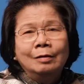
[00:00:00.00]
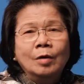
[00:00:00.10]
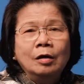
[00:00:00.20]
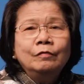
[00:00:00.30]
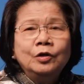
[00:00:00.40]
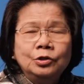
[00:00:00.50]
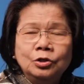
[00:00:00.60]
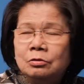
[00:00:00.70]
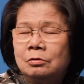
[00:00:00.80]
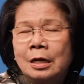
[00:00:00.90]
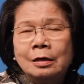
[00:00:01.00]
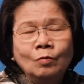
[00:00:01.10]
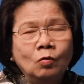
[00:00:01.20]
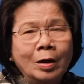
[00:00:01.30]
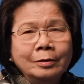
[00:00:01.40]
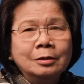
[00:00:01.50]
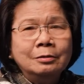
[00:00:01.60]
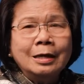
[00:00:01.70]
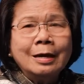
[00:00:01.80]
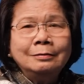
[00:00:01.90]
bởi vì trước đây một khoảng
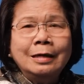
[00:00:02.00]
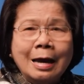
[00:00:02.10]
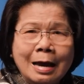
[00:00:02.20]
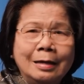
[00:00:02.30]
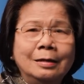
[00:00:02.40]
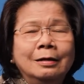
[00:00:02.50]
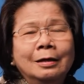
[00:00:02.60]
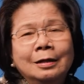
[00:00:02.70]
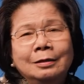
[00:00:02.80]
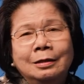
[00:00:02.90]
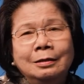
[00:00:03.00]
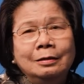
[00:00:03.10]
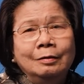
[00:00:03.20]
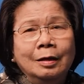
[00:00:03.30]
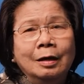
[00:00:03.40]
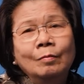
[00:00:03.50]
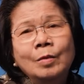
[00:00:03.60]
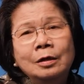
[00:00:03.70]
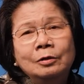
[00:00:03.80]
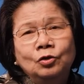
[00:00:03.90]
thời gian dài thì ở
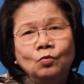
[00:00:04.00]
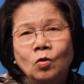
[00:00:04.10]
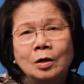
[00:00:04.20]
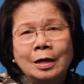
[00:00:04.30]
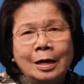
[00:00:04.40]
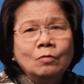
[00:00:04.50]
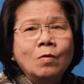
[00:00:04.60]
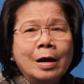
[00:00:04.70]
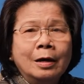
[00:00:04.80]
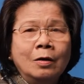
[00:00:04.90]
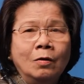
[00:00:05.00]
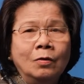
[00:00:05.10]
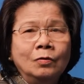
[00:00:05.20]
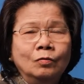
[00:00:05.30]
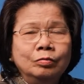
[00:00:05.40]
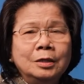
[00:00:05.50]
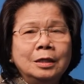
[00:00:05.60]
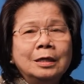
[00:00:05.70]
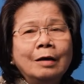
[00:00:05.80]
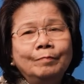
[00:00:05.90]
bên Trung Quốc hải quan họ cũng
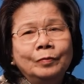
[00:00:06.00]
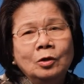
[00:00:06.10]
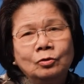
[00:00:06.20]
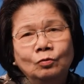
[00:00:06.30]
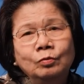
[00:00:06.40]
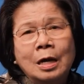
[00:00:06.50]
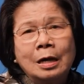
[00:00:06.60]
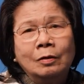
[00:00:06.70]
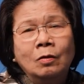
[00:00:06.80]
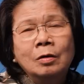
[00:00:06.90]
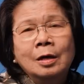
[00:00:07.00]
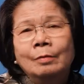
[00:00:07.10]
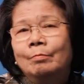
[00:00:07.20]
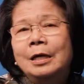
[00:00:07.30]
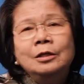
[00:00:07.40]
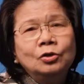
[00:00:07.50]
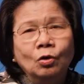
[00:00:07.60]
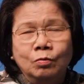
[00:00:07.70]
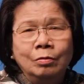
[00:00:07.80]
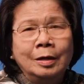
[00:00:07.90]
chỉ cấp cho chúng ta có mấy
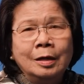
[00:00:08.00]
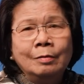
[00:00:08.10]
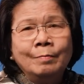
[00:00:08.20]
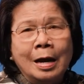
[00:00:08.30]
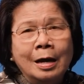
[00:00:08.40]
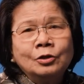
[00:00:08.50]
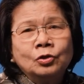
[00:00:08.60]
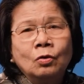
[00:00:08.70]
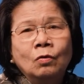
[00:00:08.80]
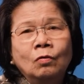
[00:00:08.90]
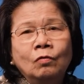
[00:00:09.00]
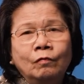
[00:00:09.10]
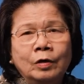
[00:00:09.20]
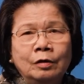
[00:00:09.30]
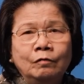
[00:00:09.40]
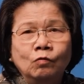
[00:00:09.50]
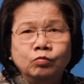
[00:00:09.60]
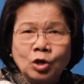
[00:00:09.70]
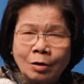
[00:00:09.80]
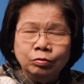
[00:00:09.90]
chục cái mã số về
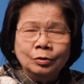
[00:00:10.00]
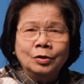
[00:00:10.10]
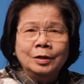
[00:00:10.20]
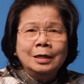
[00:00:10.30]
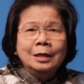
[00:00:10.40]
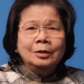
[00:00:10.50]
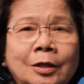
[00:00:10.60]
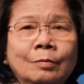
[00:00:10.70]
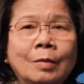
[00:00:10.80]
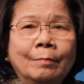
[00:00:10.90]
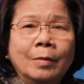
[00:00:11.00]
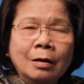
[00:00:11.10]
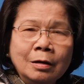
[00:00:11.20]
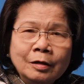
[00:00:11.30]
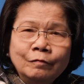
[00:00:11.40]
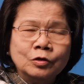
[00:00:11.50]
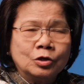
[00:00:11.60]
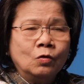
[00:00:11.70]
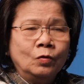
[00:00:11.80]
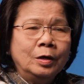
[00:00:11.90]
vùng trồng thôi nhưng mà mới vừa
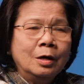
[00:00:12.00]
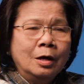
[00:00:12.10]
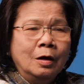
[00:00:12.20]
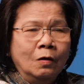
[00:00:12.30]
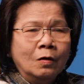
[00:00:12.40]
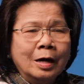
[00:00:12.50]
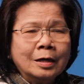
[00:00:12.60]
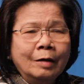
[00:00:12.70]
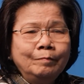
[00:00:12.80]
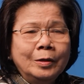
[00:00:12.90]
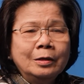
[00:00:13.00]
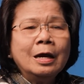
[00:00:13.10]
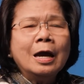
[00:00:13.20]
rồi họ đã cấp tới